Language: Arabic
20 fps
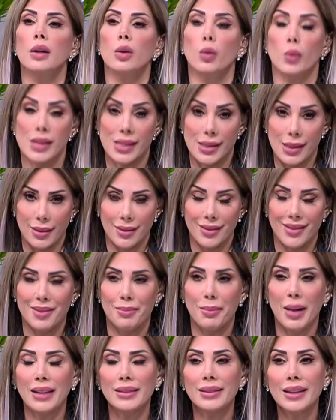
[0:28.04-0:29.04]
والزيت
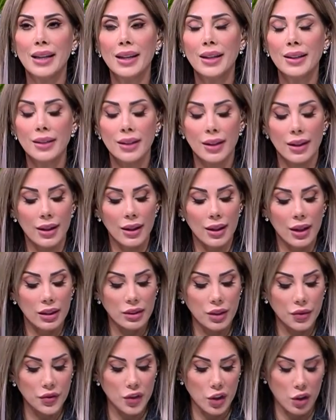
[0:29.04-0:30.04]
بعدين آه
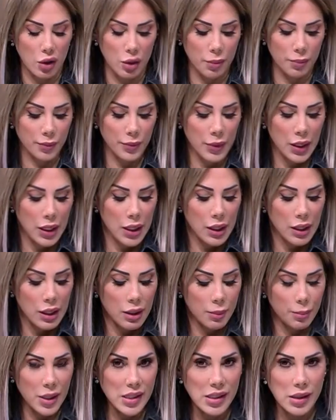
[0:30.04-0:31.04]
اضفت لهم
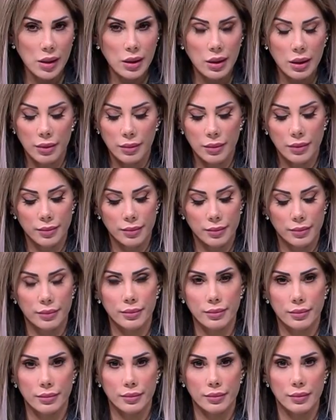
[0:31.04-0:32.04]
بصل
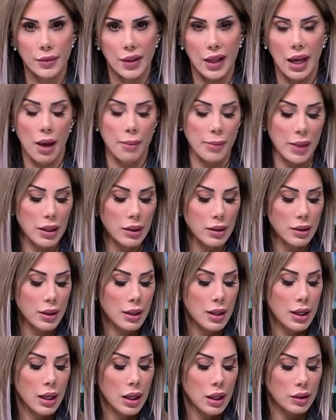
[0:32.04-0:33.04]
كامل
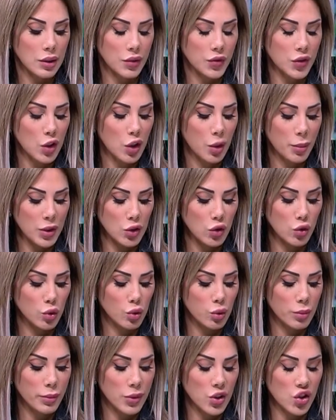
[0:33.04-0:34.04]
اضفت لهم
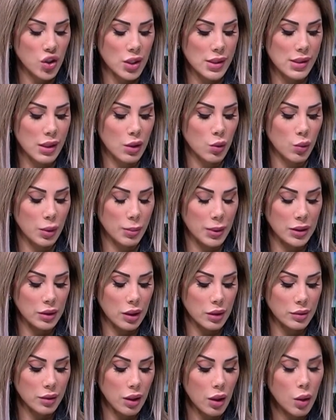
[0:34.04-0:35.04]
الثوم الجزر
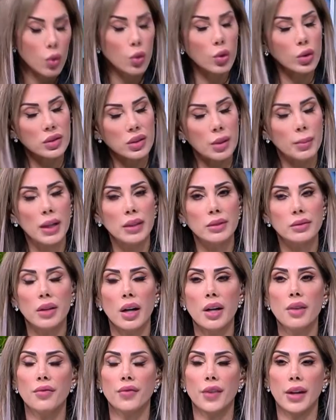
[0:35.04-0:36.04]
والبطاطا وكنت طبعا
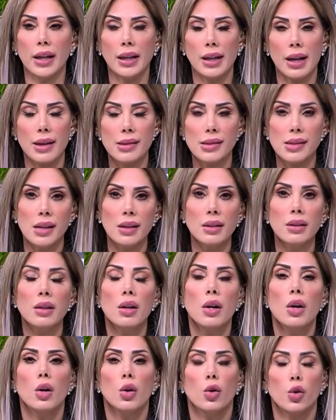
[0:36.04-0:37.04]
ضايفه العسل
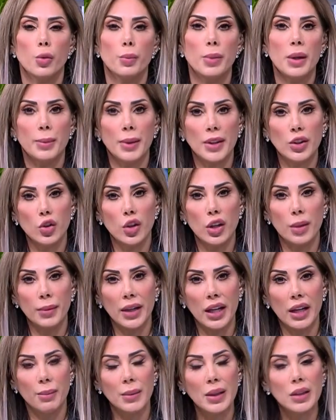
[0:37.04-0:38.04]
ورب البندوره
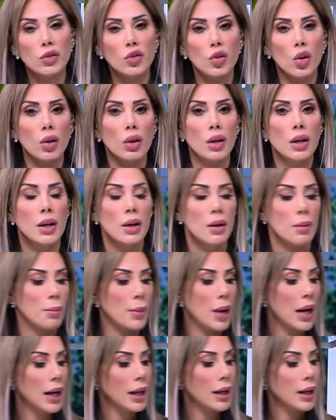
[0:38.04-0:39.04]
مكرملته
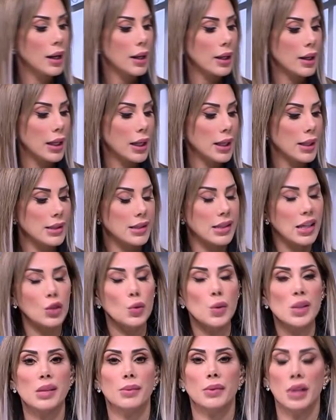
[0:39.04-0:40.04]
مع آه، الزيت
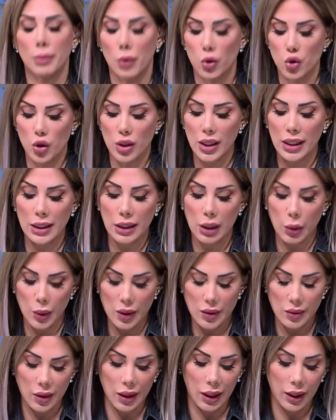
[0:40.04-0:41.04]
والزبده الموجودين عندنا
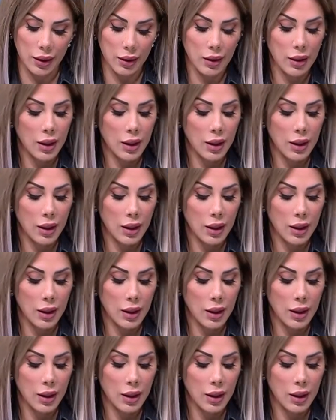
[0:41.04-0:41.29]
والطحين